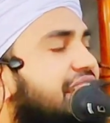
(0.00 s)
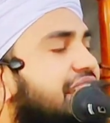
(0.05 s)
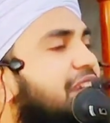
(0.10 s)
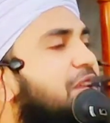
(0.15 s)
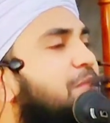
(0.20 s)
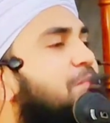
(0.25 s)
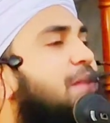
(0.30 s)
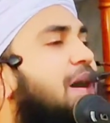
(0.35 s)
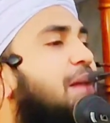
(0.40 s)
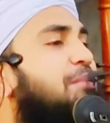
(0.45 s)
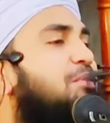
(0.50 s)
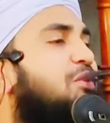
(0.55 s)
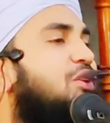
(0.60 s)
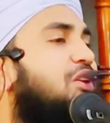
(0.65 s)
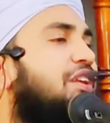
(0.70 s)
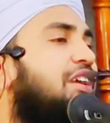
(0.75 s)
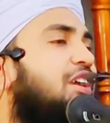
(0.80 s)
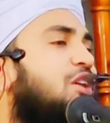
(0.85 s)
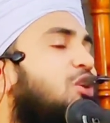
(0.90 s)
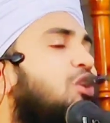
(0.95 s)
এই পাপ
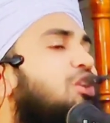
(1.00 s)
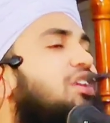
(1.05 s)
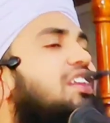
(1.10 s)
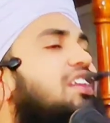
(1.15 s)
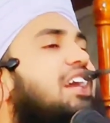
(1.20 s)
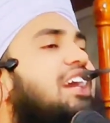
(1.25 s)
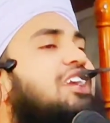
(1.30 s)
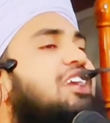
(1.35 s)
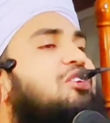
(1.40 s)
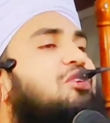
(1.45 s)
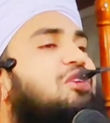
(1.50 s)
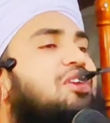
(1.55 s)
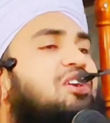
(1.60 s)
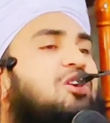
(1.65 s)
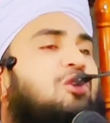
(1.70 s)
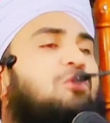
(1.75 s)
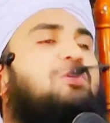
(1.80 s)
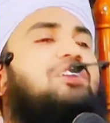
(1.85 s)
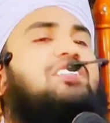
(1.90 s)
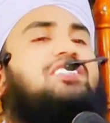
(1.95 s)
করে অন্যায় করে
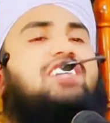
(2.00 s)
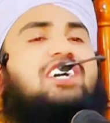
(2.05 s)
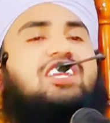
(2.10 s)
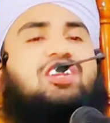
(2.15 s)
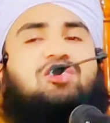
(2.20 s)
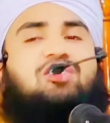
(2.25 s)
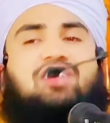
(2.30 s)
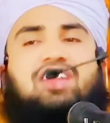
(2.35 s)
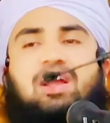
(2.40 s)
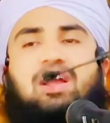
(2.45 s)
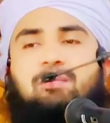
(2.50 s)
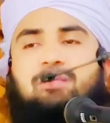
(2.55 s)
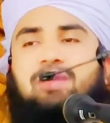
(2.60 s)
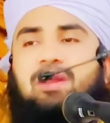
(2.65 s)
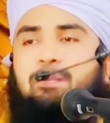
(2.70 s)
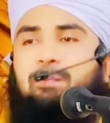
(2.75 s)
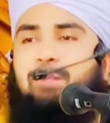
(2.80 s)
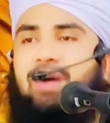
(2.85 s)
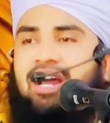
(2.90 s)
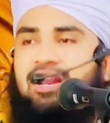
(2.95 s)
অবিচার করে
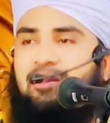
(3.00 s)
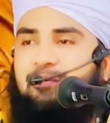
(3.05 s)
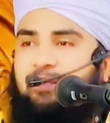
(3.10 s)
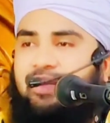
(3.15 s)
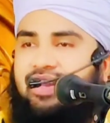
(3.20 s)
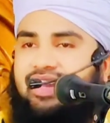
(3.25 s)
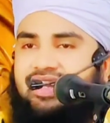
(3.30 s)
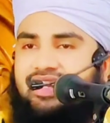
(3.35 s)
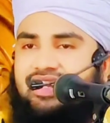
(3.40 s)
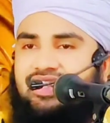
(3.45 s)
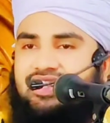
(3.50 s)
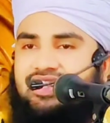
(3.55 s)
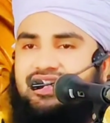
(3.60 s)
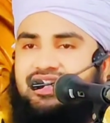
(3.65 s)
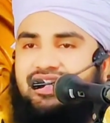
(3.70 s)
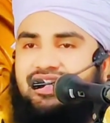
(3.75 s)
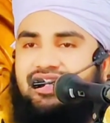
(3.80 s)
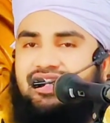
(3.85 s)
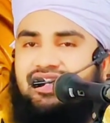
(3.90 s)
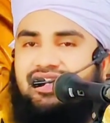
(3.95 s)
আমরা পার পেয়ে গেছি